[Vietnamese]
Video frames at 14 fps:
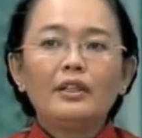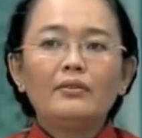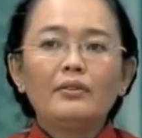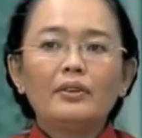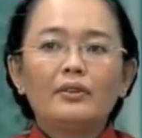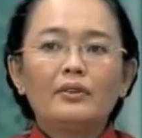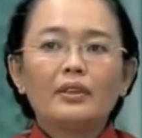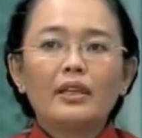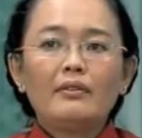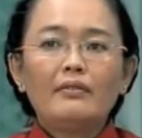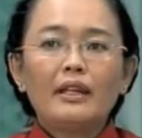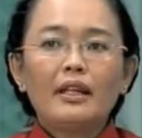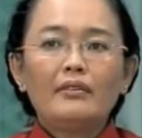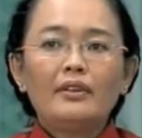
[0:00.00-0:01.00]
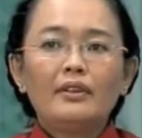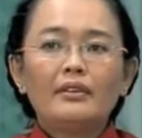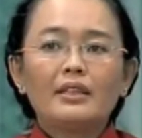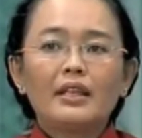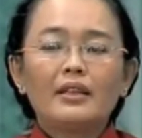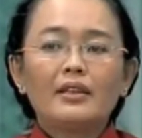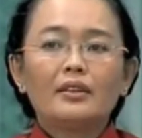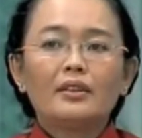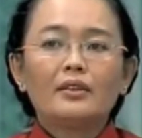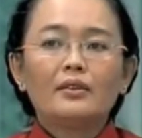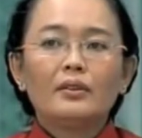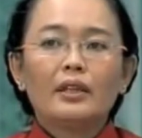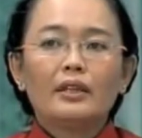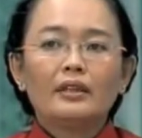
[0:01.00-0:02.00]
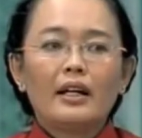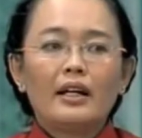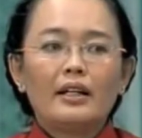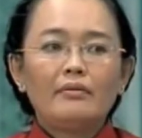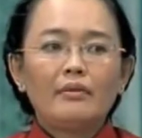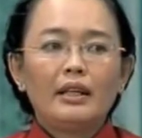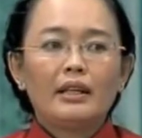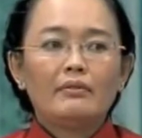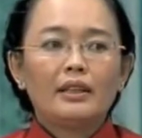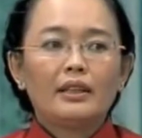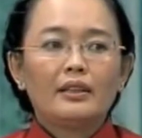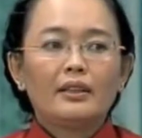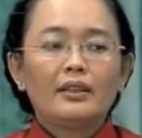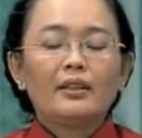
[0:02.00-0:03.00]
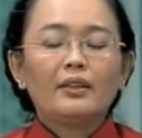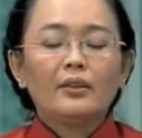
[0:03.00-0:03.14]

tiếp tục tham gia bảo hiểm xã hội tự nguyện để mà mình